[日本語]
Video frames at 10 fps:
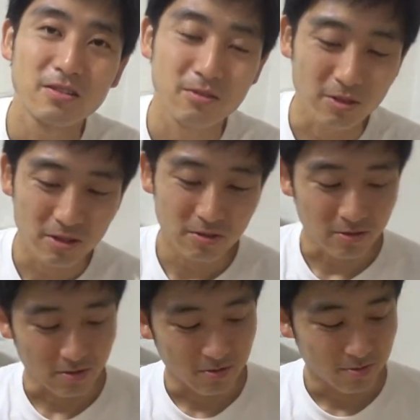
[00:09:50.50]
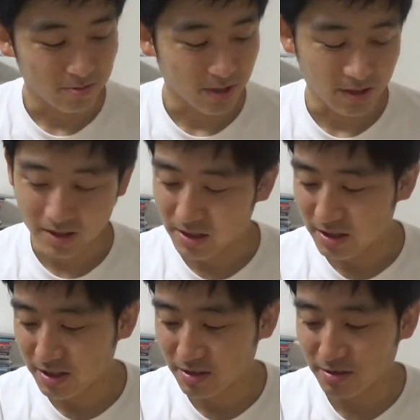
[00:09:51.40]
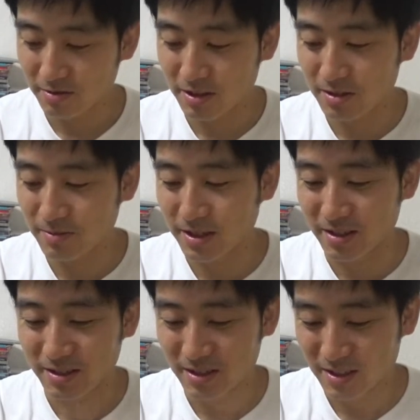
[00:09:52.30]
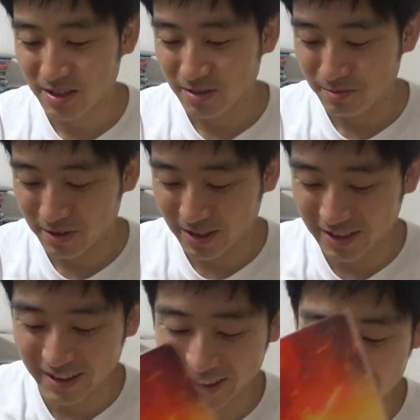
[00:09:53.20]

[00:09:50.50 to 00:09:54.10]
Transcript: これと、まあ、これはまあ、無難な